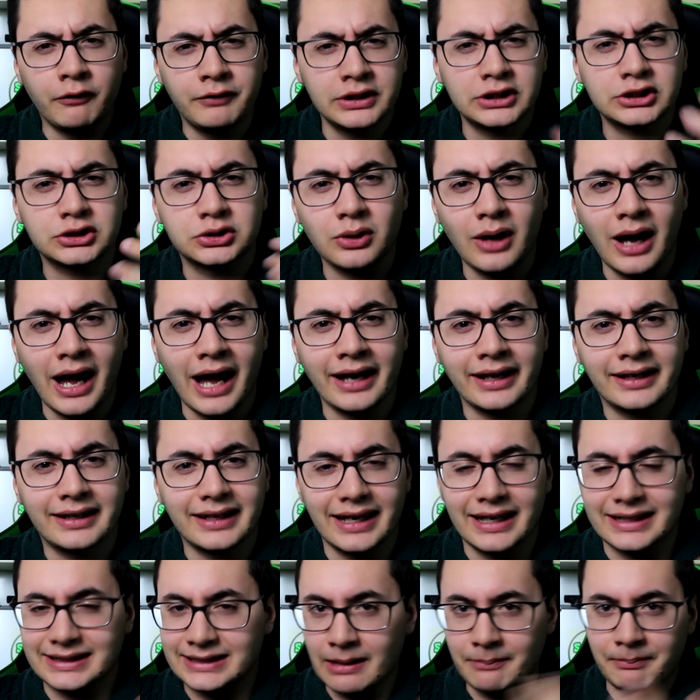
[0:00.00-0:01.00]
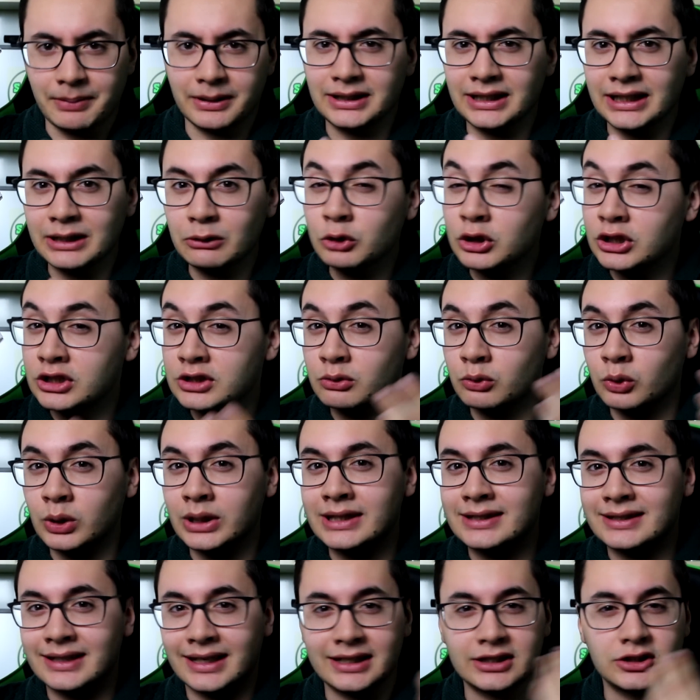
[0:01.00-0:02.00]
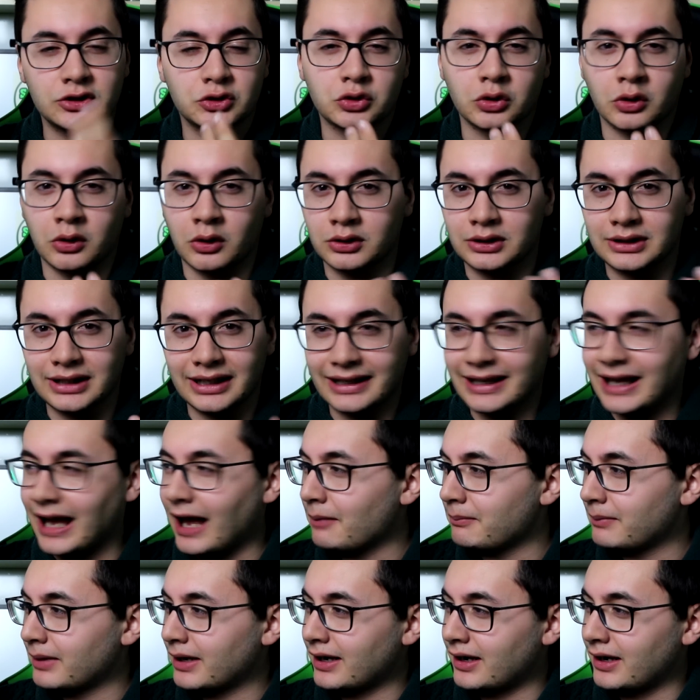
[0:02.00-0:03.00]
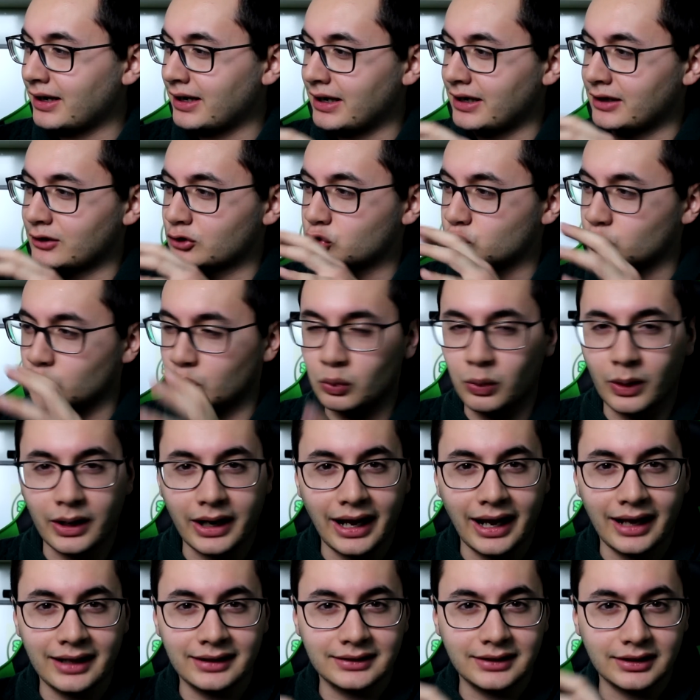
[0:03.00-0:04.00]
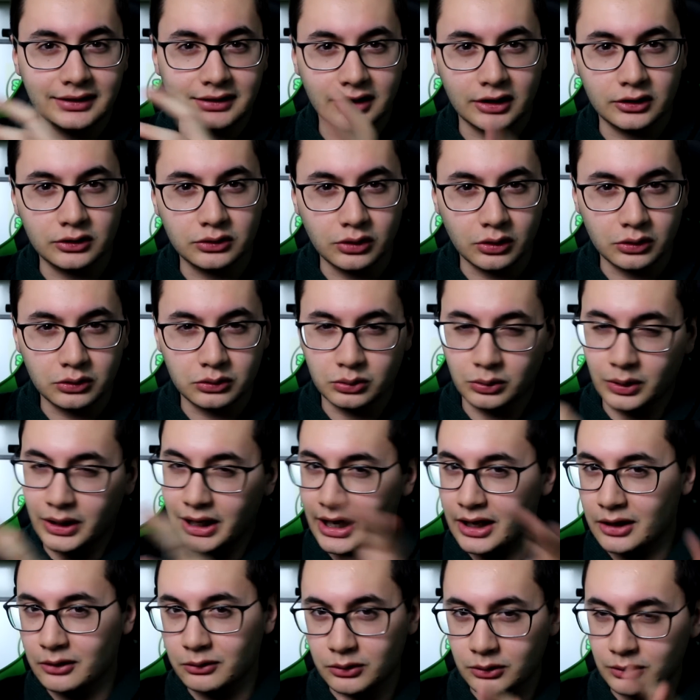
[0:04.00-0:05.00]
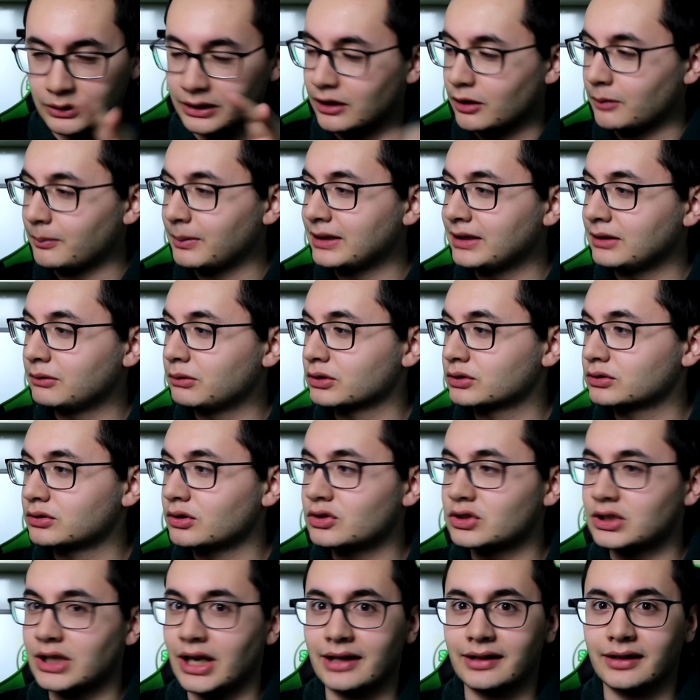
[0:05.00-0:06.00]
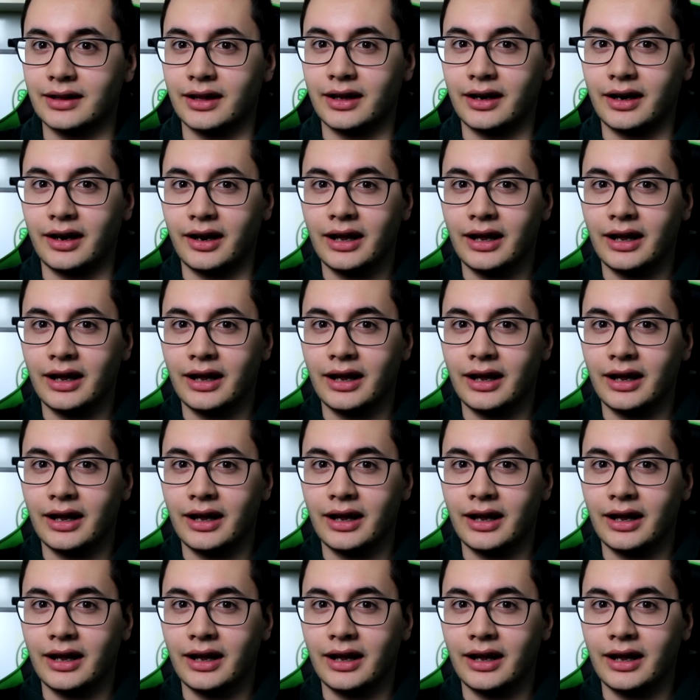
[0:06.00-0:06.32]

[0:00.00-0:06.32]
visto anche, sempre di EasyWiz, che ci sono telecamere sui 40-38 euro, una roba di questo genere,